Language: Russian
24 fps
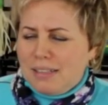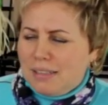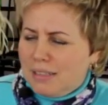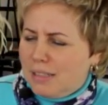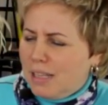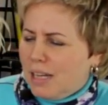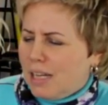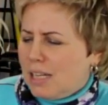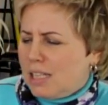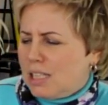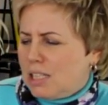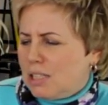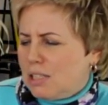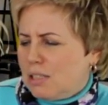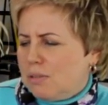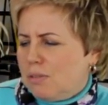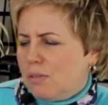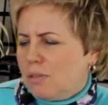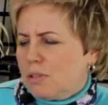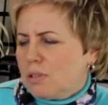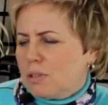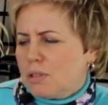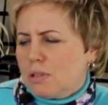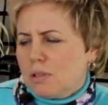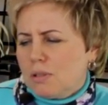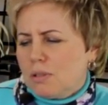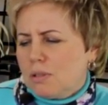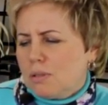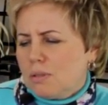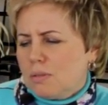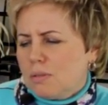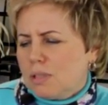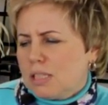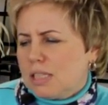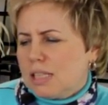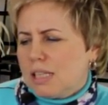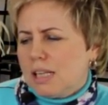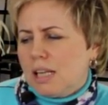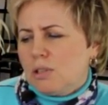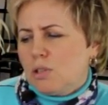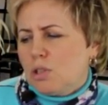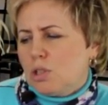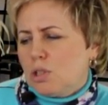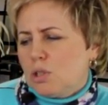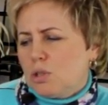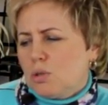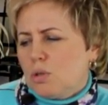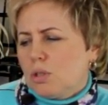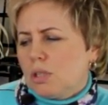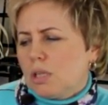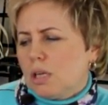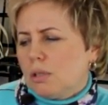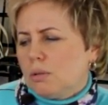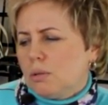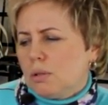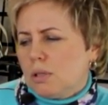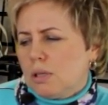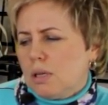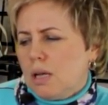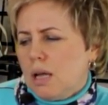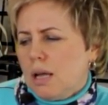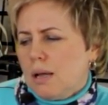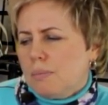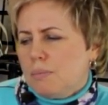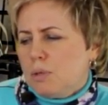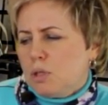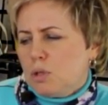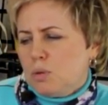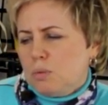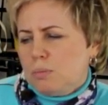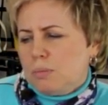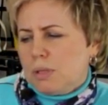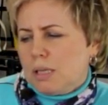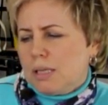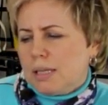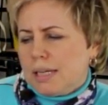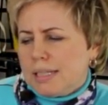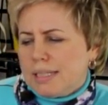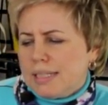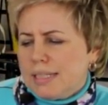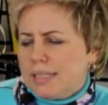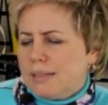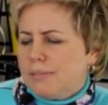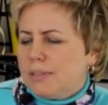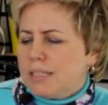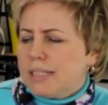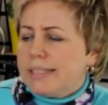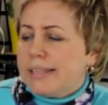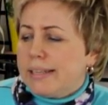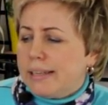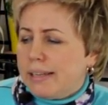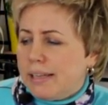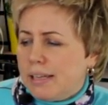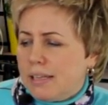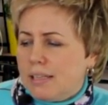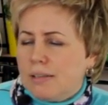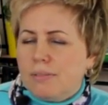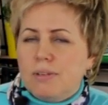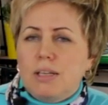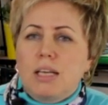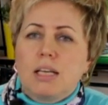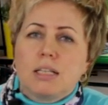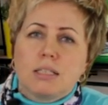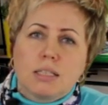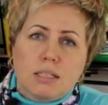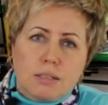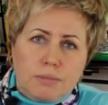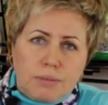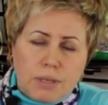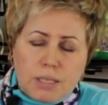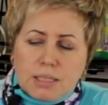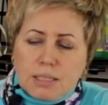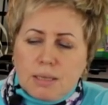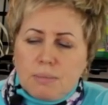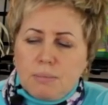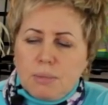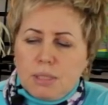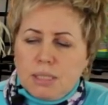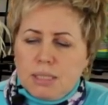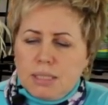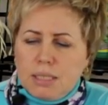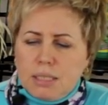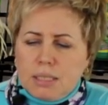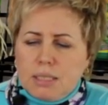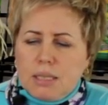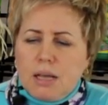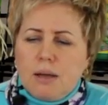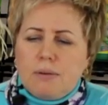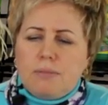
Дальше следующий сорт, который безумно красивый, сиреневый, называется аметист.